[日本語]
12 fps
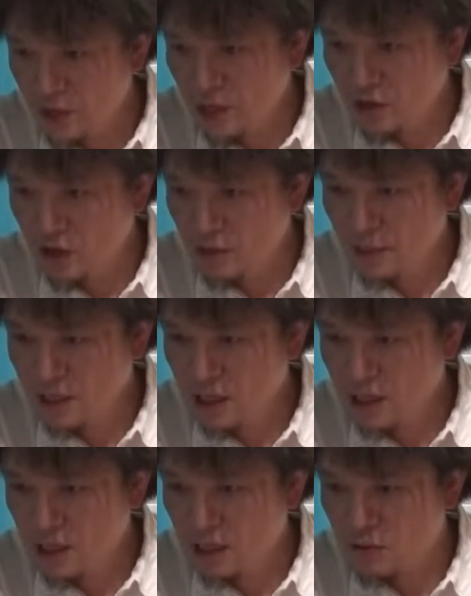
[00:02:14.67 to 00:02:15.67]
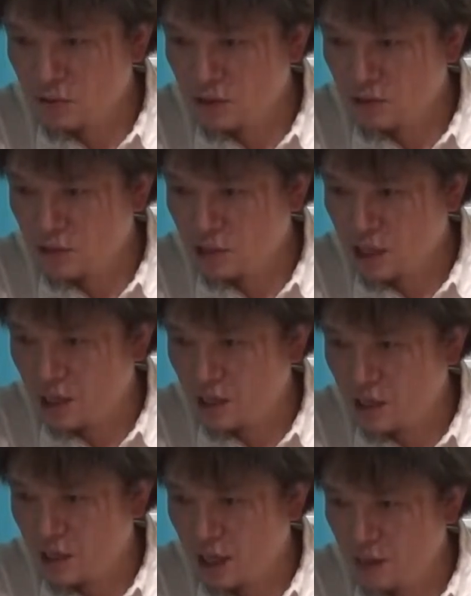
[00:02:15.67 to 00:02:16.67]
えー、ドラマになりたがこれを聞け、
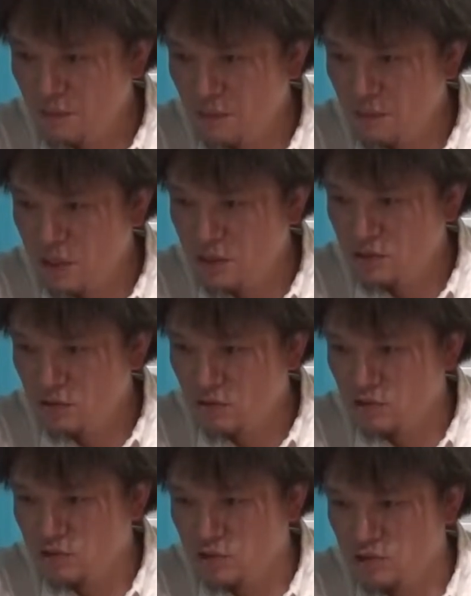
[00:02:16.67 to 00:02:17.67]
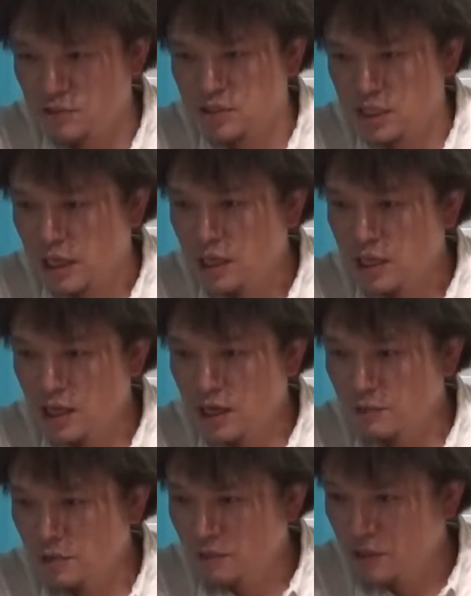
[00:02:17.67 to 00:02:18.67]
えー、ハービー・メイソンを特集しました。
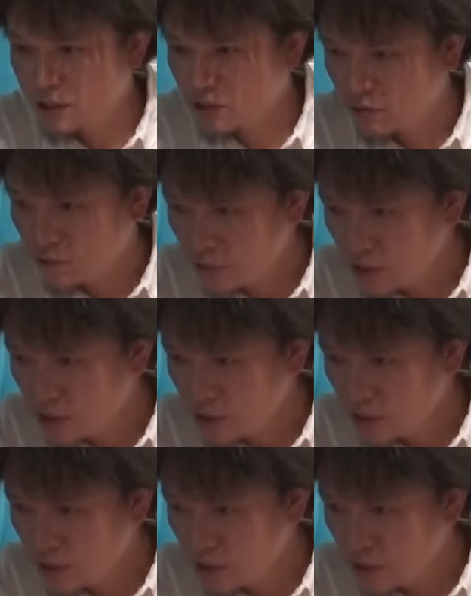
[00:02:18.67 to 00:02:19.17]
ハービー・メイソン。